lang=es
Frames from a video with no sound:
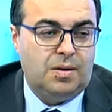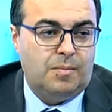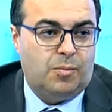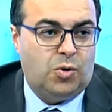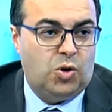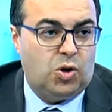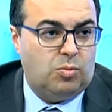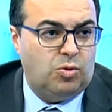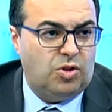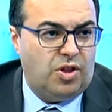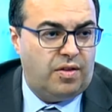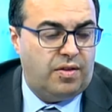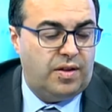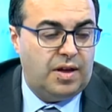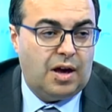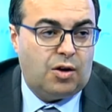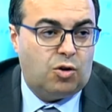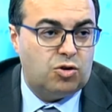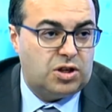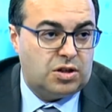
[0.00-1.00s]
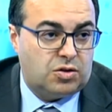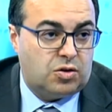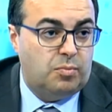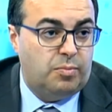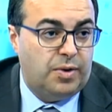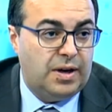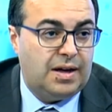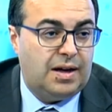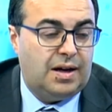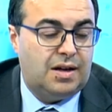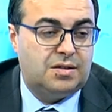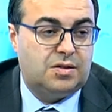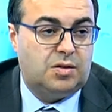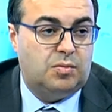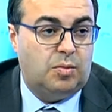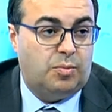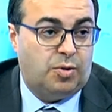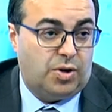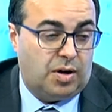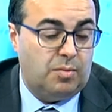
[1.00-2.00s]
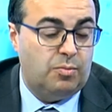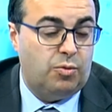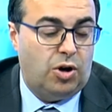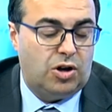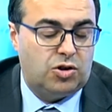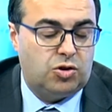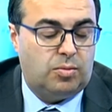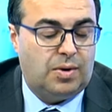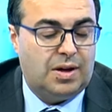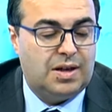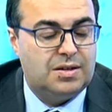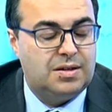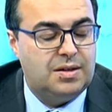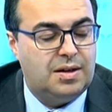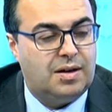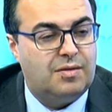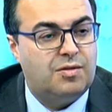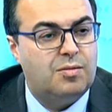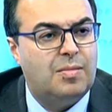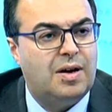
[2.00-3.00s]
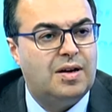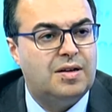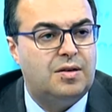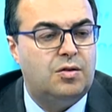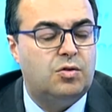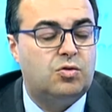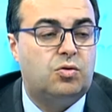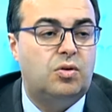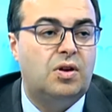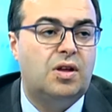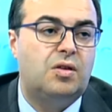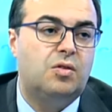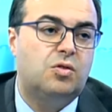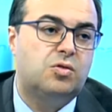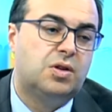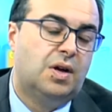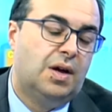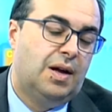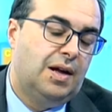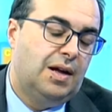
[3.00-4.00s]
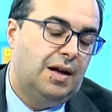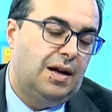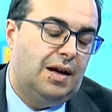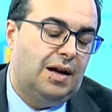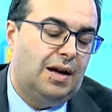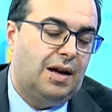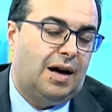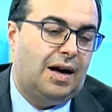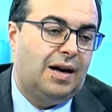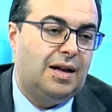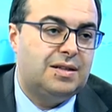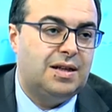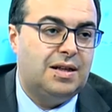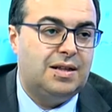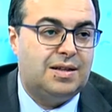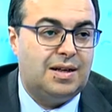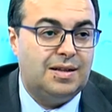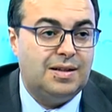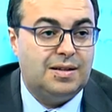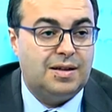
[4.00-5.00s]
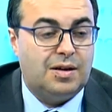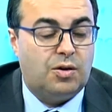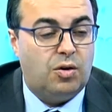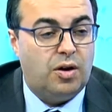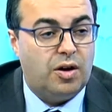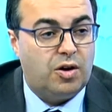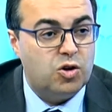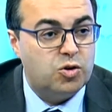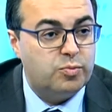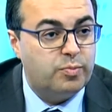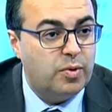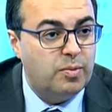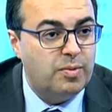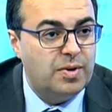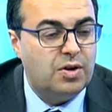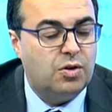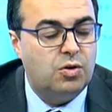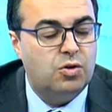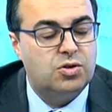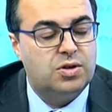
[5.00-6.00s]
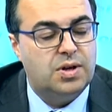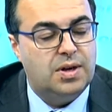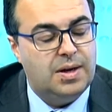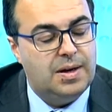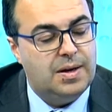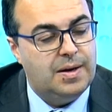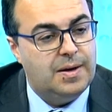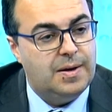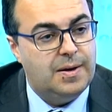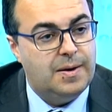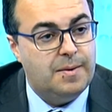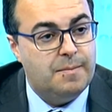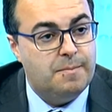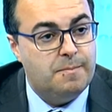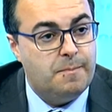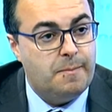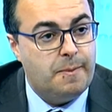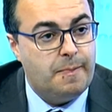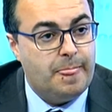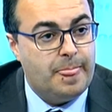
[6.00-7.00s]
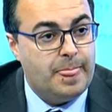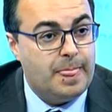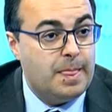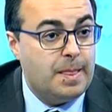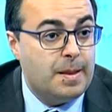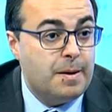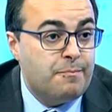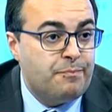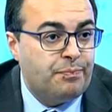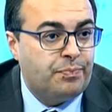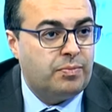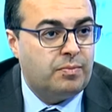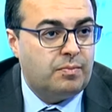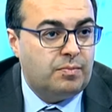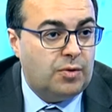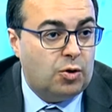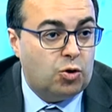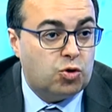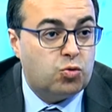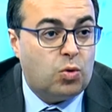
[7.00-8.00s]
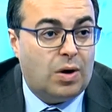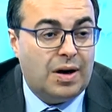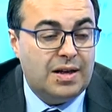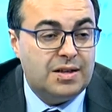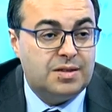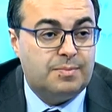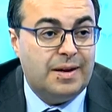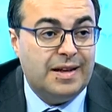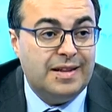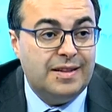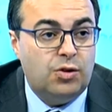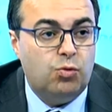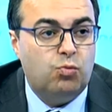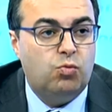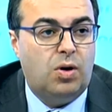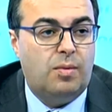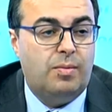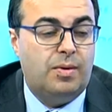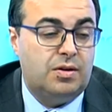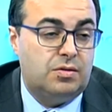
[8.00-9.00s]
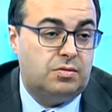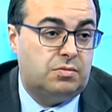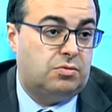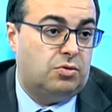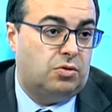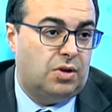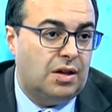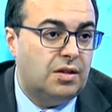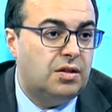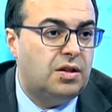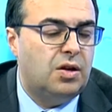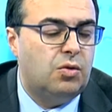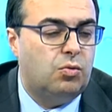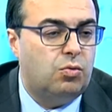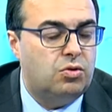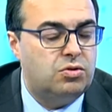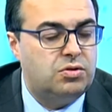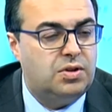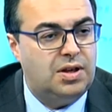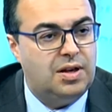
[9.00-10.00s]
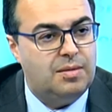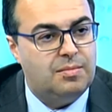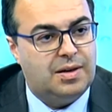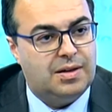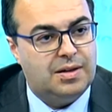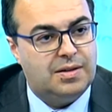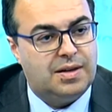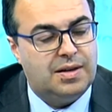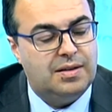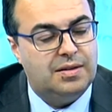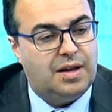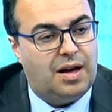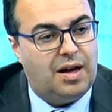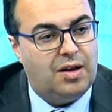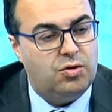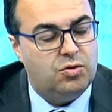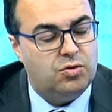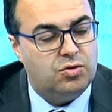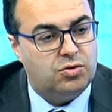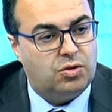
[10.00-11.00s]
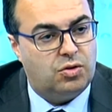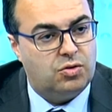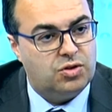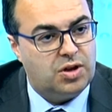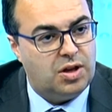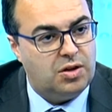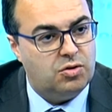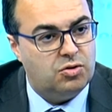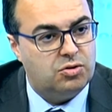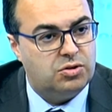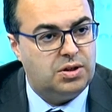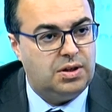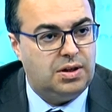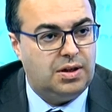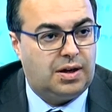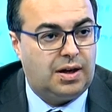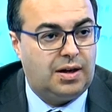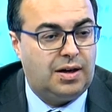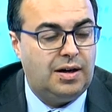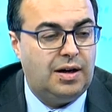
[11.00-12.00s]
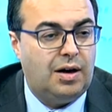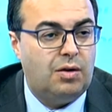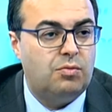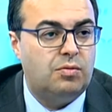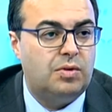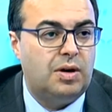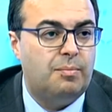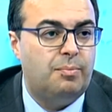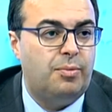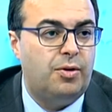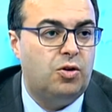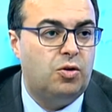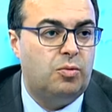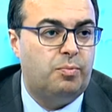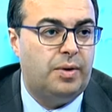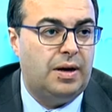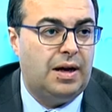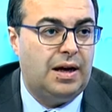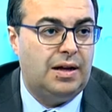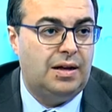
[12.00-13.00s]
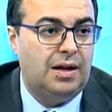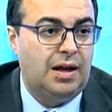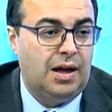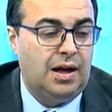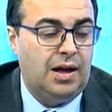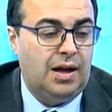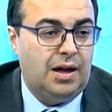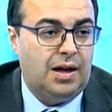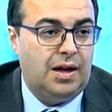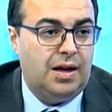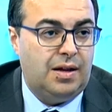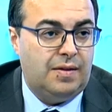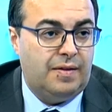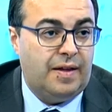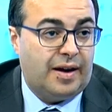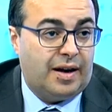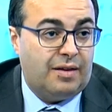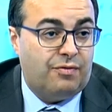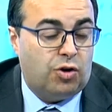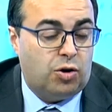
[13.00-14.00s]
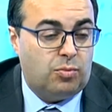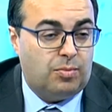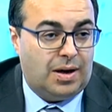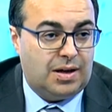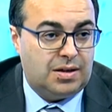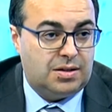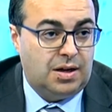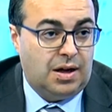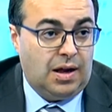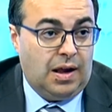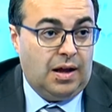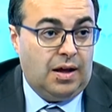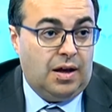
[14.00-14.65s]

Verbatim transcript: Bueno, como decía, hay cosas complejas, como por ejemplo las obras de reforma en los colegios. Le Leganés 33 colegios públicos, eh, de los cuales 29 son antiguos, tienen más de 30 años todos ellos y requieren un amplio plan eh, de reformas.